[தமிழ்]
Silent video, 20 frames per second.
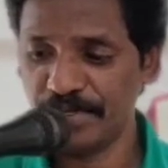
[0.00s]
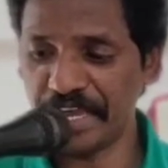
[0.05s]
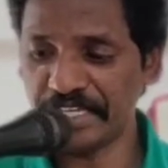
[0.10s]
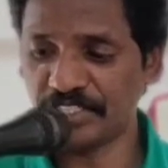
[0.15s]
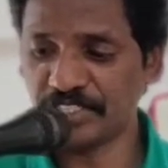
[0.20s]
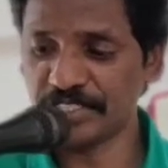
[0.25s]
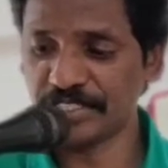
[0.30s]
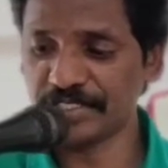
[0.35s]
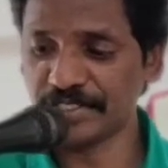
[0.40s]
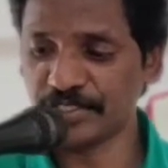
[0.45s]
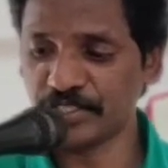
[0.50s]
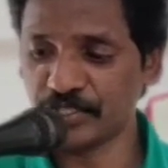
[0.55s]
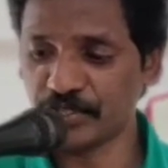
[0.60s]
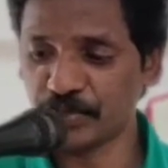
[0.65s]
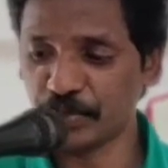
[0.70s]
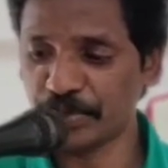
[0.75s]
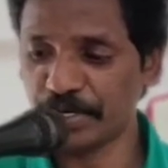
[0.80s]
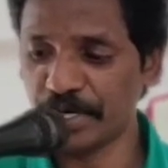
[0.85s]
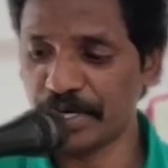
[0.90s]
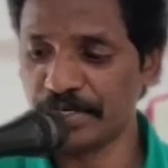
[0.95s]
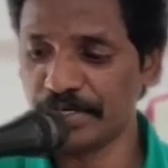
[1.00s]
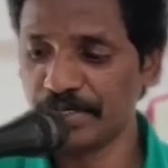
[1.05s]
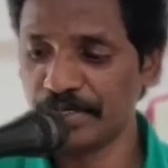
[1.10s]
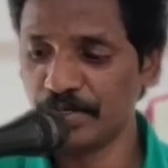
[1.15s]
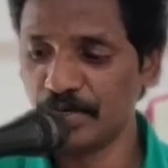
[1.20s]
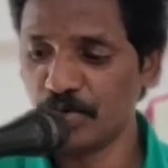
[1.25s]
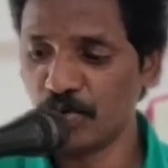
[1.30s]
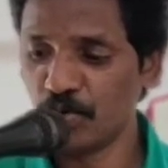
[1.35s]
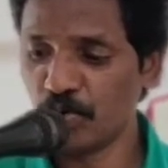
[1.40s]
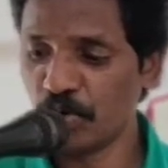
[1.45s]
ஏசு கிறிஸ்து சொன்னார்
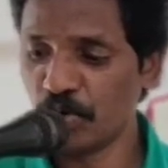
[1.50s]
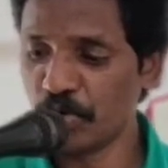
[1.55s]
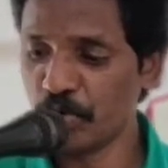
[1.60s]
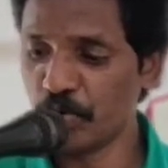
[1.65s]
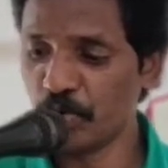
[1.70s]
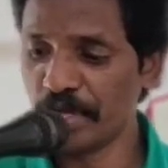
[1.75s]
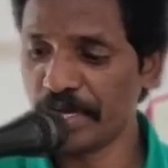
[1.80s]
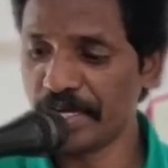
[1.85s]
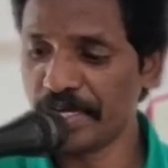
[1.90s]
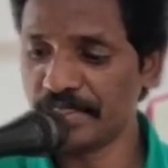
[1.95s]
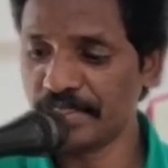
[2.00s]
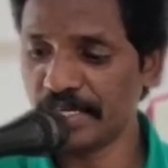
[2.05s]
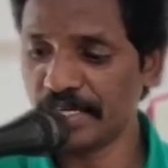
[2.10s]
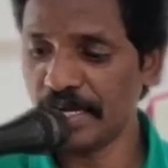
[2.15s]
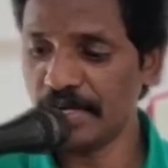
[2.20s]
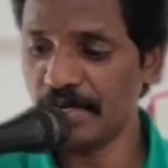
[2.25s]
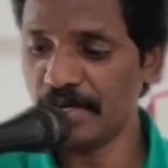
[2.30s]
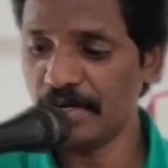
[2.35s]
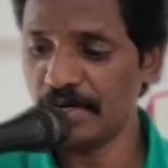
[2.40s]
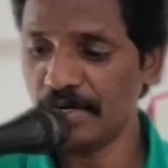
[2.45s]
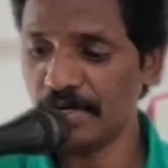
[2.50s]
உங்களுக்கு உலகத்தில்